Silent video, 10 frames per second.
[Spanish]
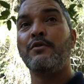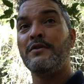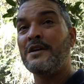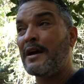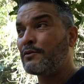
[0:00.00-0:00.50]

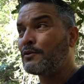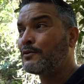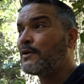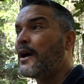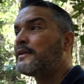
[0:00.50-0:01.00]
ya
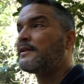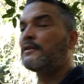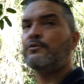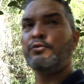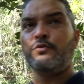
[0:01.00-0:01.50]
no hay
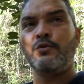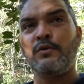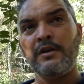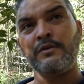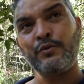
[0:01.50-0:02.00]
tanto
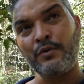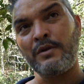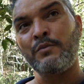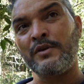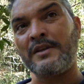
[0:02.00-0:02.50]

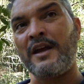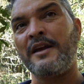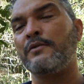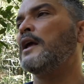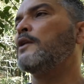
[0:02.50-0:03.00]
turismo
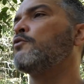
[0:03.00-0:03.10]
extranjero, el